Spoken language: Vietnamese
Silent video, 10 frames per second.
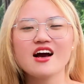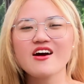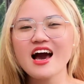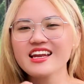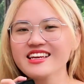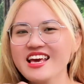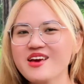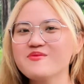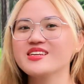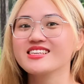Có anh
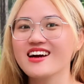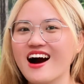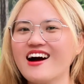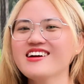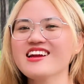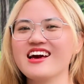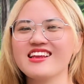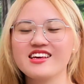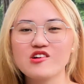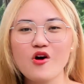em mình cỡ
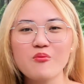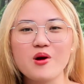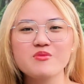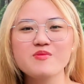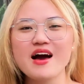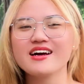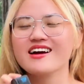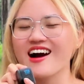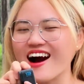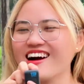này thì GoPro 13
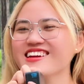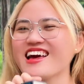cỡ